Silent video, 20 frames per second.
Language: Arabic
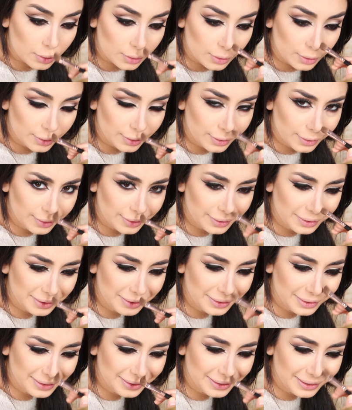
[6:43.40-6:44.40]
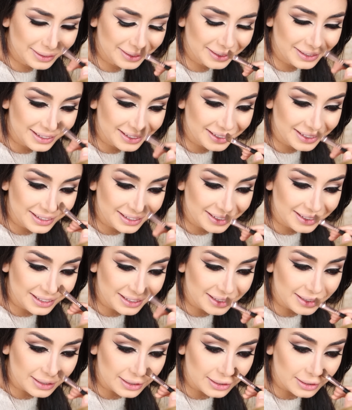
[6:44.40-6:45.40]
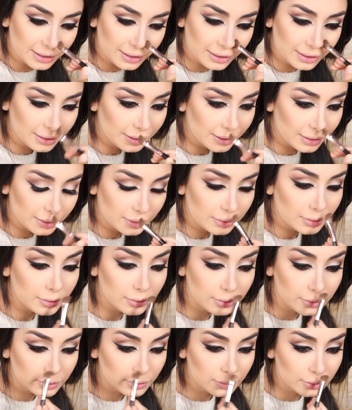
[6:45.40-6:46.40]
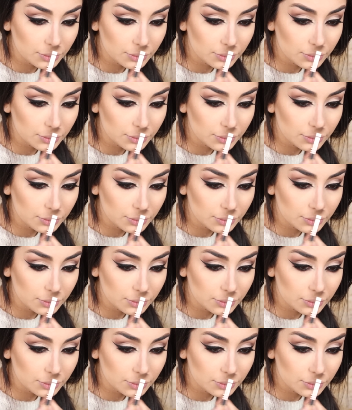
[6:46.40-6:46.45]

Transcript: المناطق اللي بدي اياها او بدي اخبيها بمخاري